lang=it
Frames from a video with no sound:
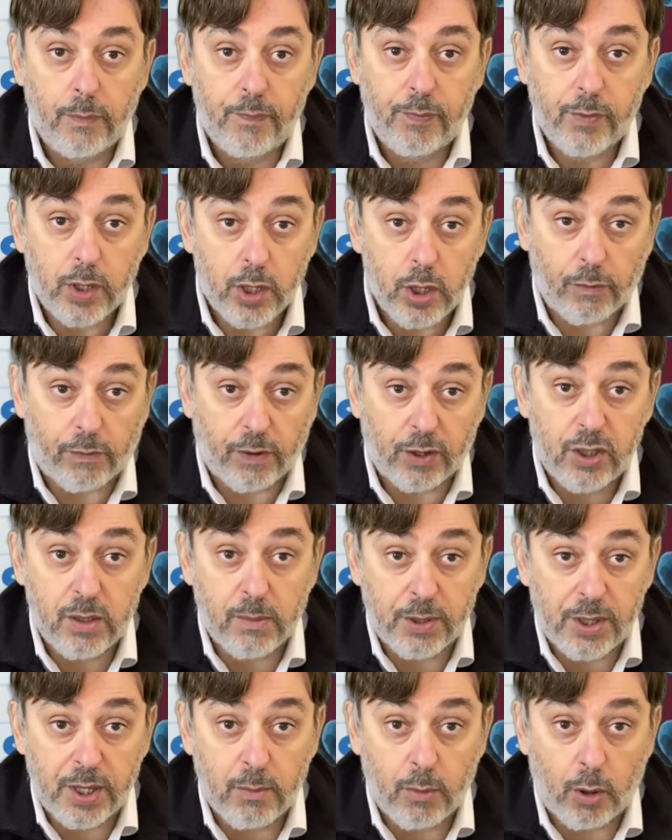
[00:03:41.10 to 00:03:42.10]
Io faccio i
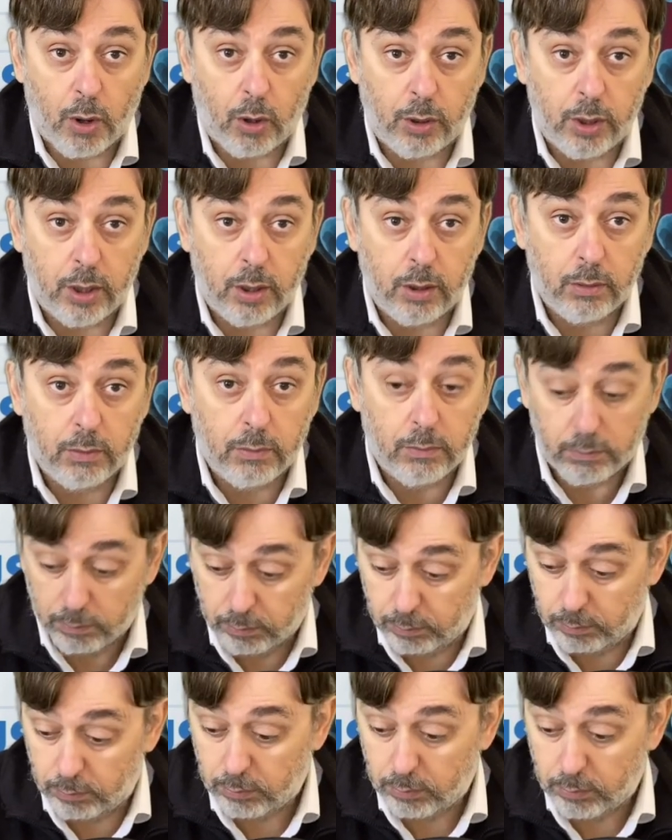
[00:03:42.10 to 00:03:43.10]
matrimoni,
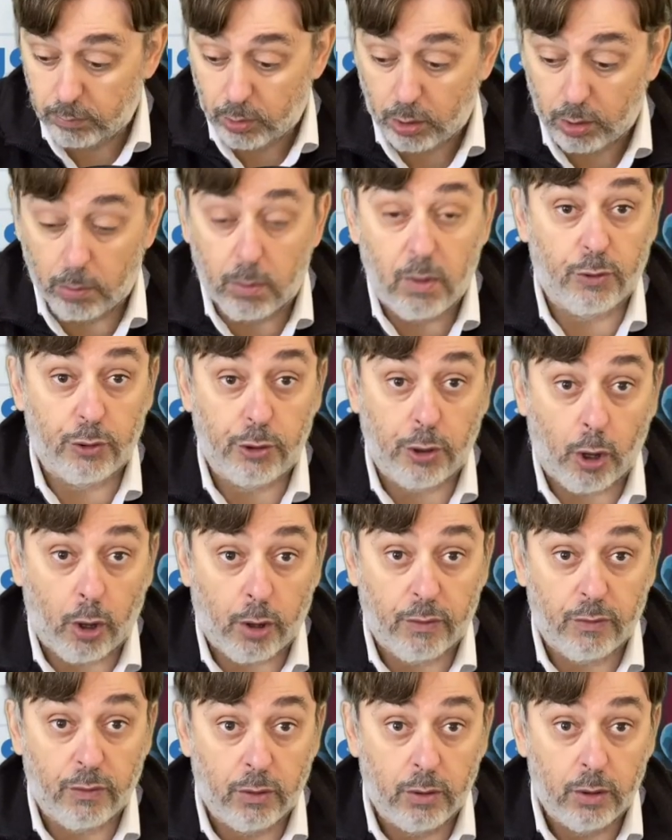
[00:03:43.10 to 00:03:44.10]
hm? come
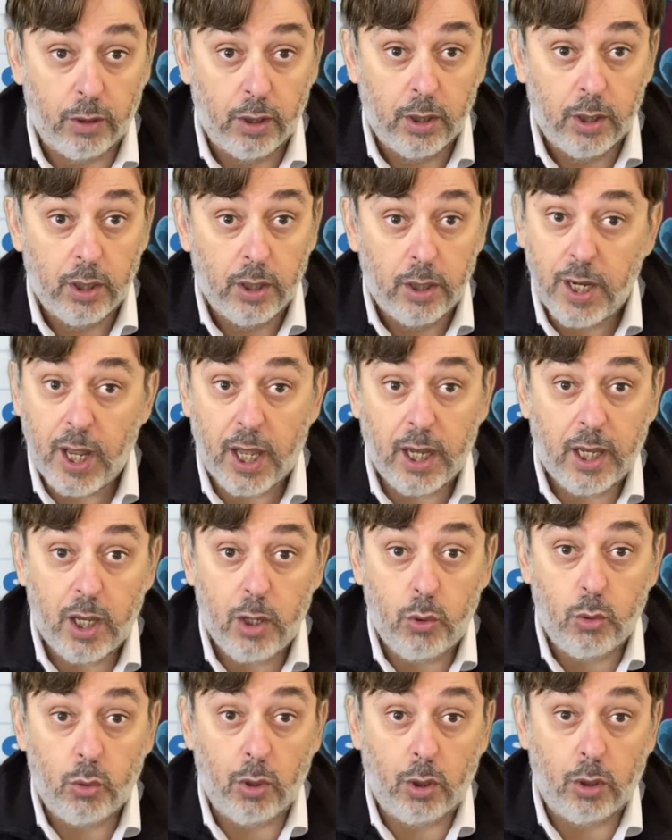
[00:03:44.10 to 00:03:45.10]
fotografo, neanche
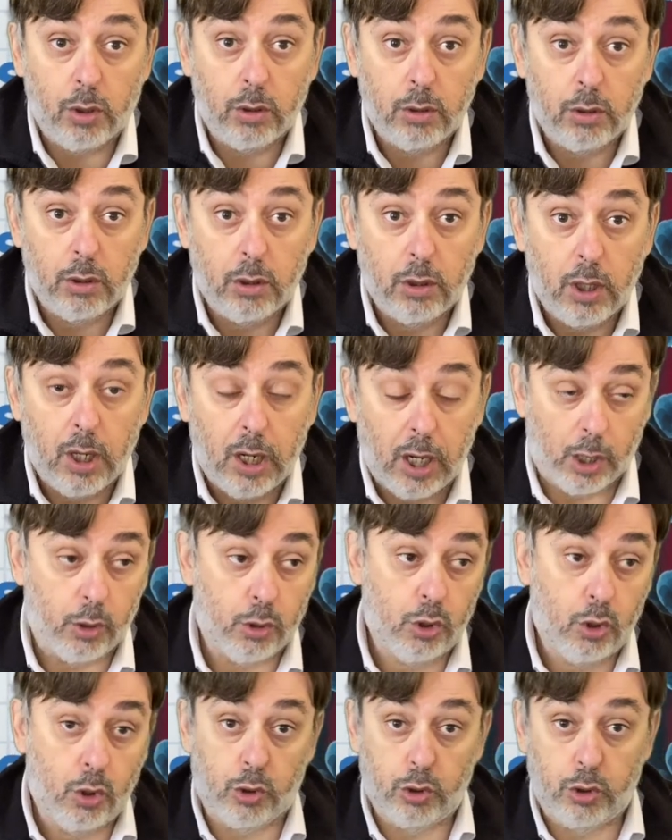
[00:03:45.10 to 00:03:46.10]
uno. L'anno
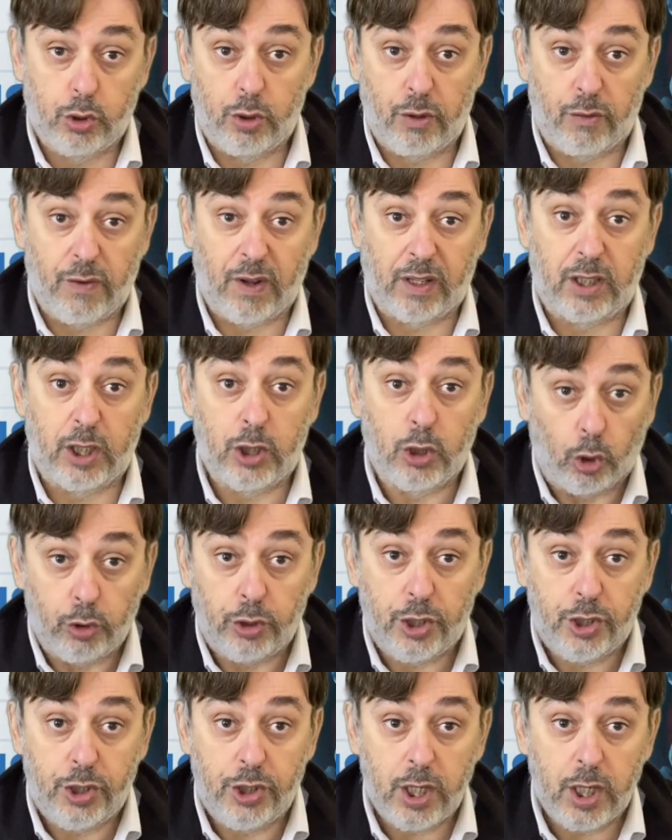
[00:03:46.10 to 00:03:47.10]
scorso ne ho fatti
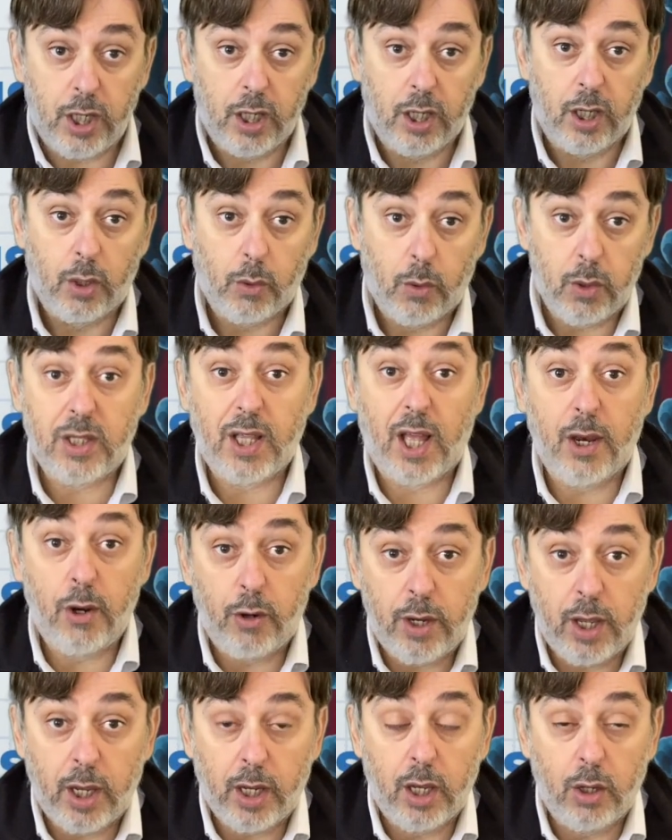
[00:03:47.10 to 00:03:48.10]
12, quest'anno
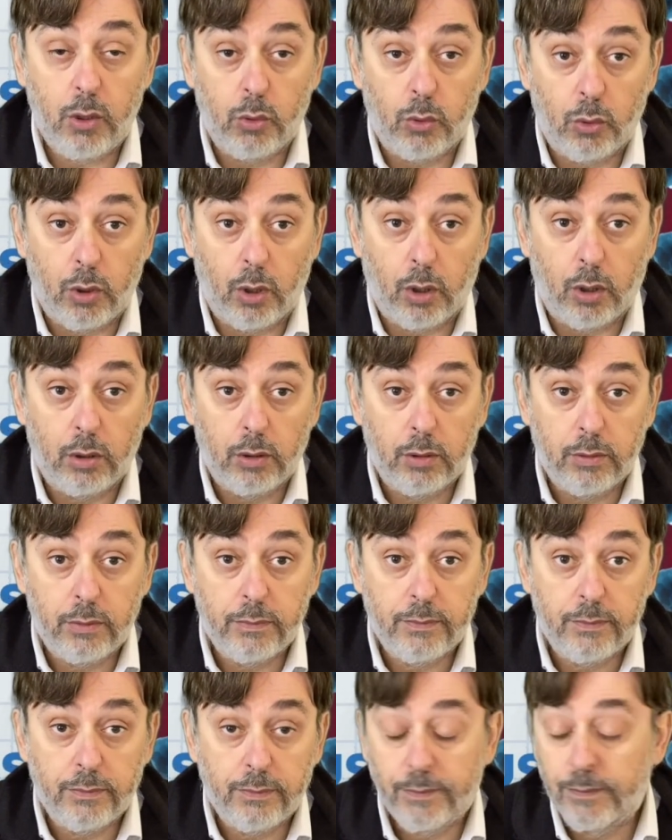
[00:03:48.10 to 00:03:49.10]
neanche uno.
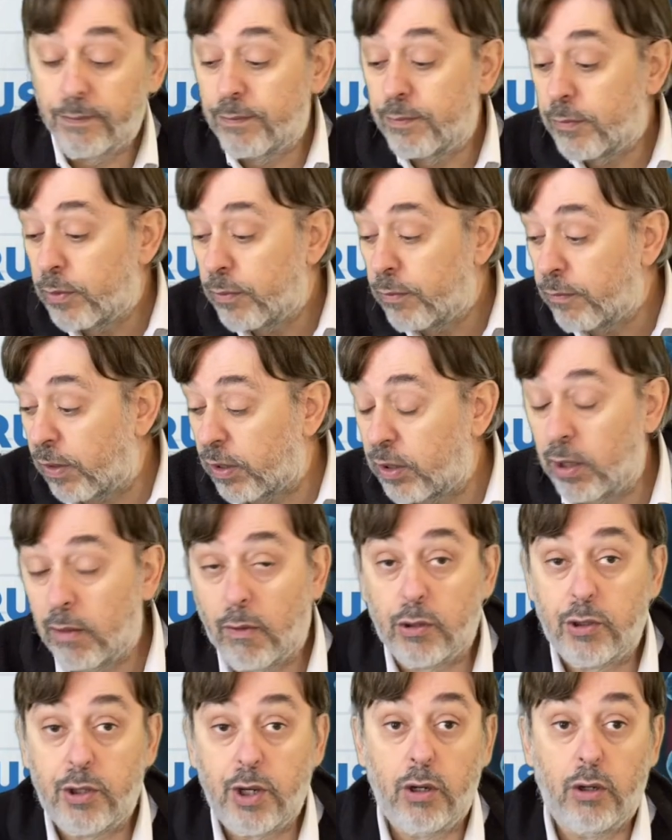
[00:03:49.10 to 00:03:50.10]
Fate i
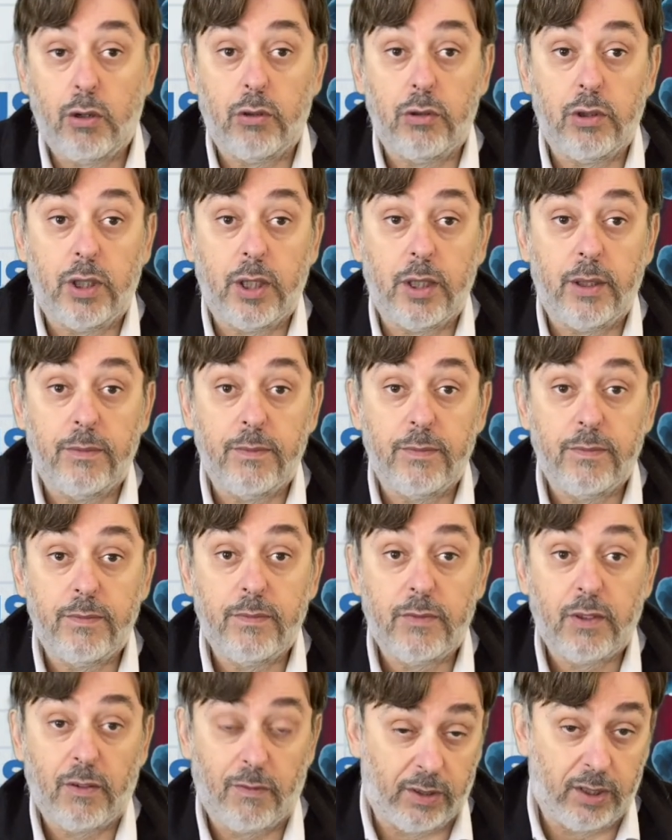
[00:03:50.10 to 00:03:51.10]
vostri conti,
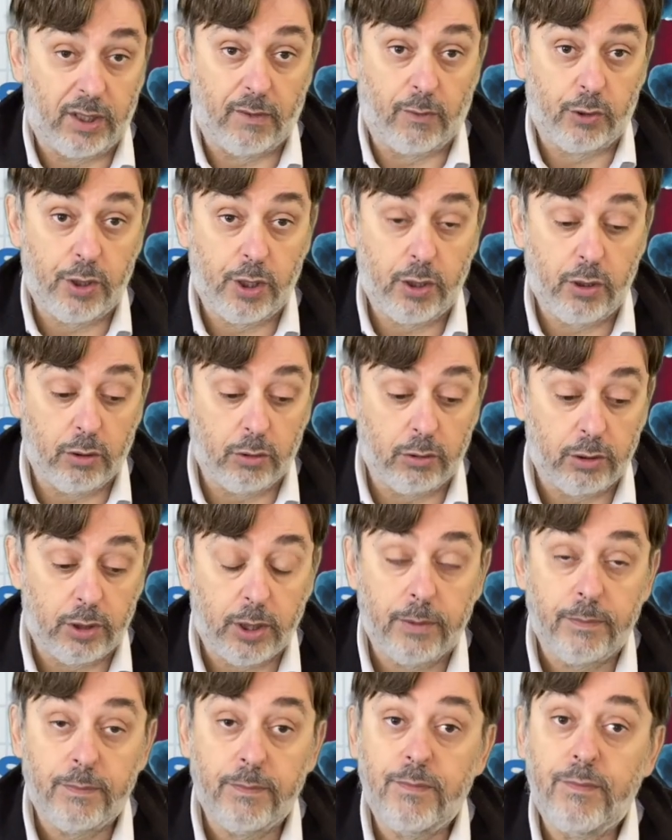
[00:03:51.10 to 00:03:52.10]
fate i vostri conti.
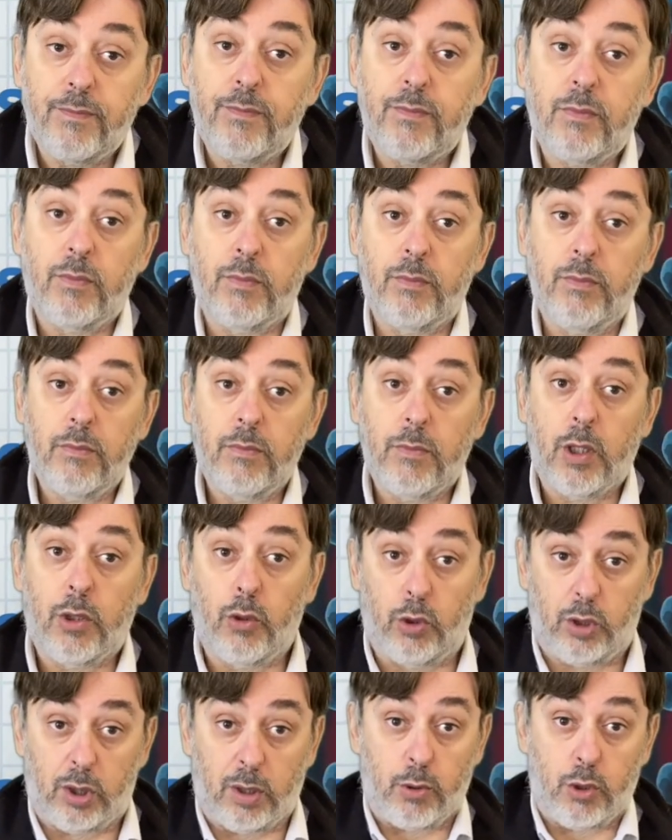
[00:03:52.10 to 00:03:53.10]
Mm? Non
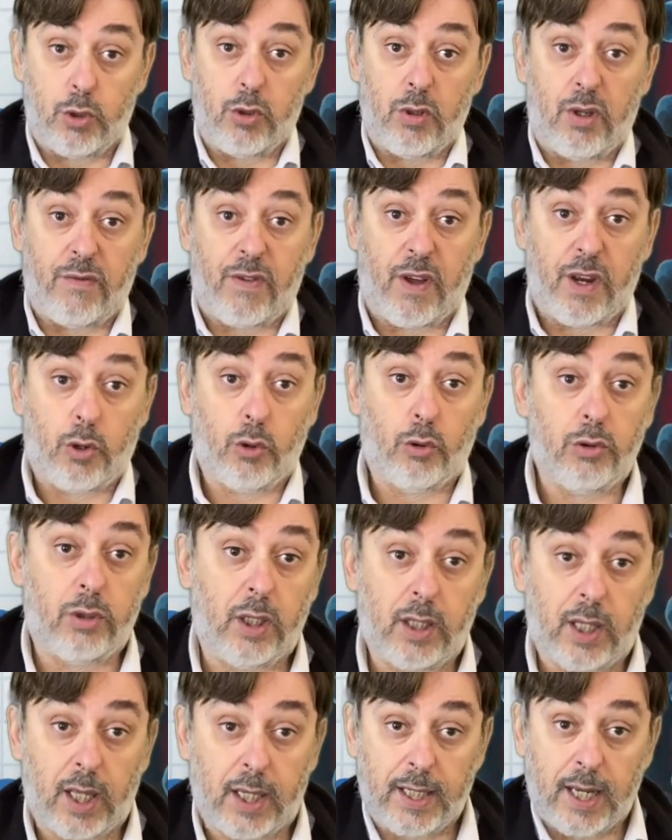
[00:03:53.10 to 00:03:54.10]
c'è bisogno di fare i conti in
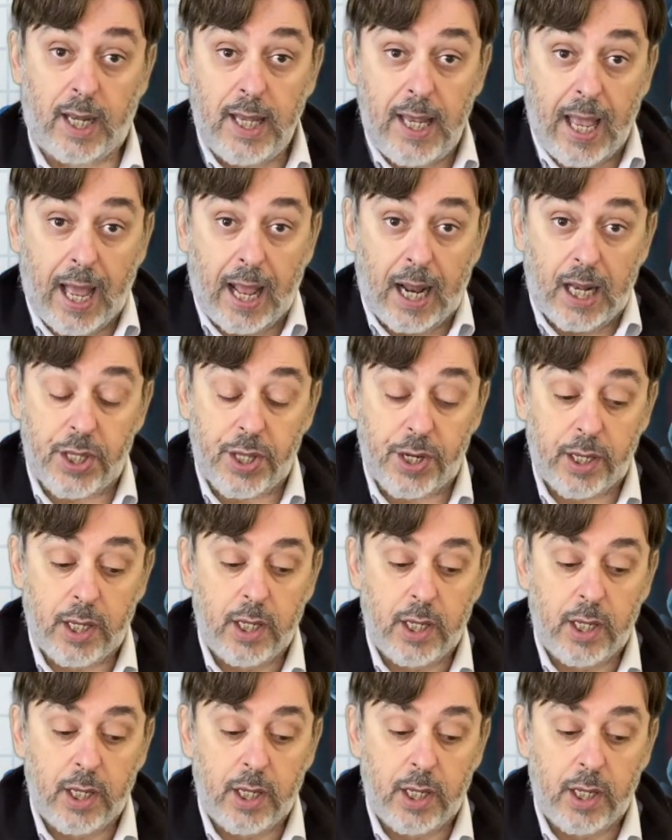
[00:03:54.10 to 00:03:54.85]
tasca agli altri.